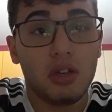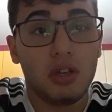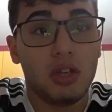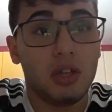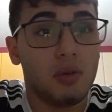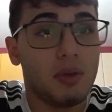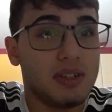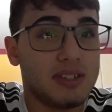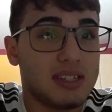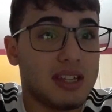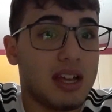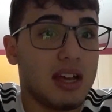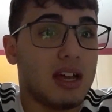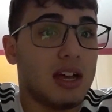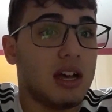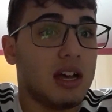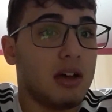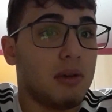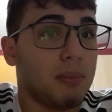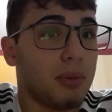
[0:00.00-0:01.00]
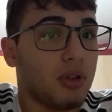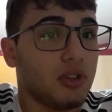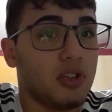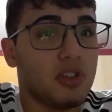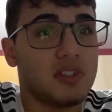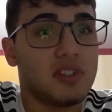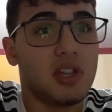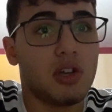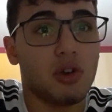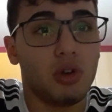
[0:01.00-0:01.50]
in questo
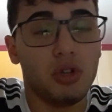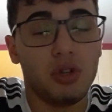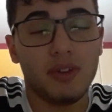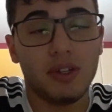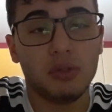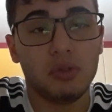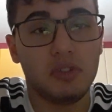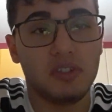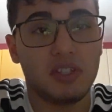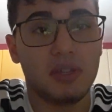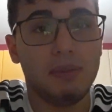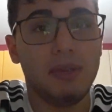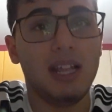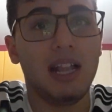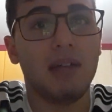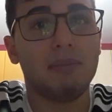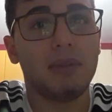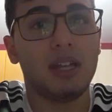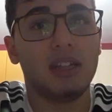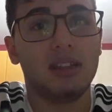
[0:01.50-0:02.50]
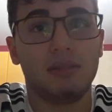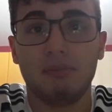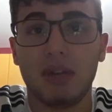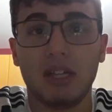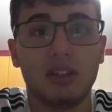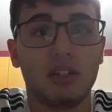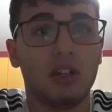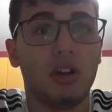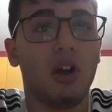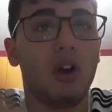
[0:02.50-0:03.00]
pronostico Juventus Milan met-
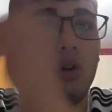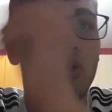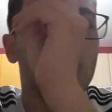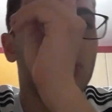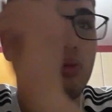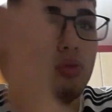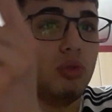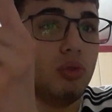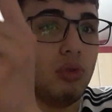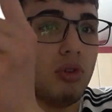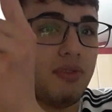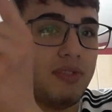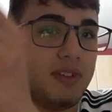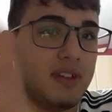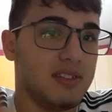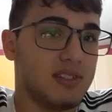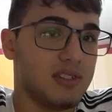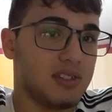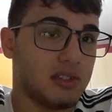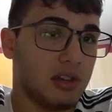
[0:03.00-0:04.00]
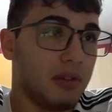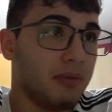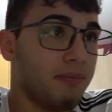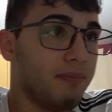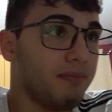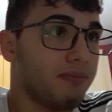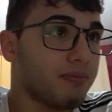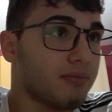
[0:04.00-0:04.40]
metterò un 1 fisso.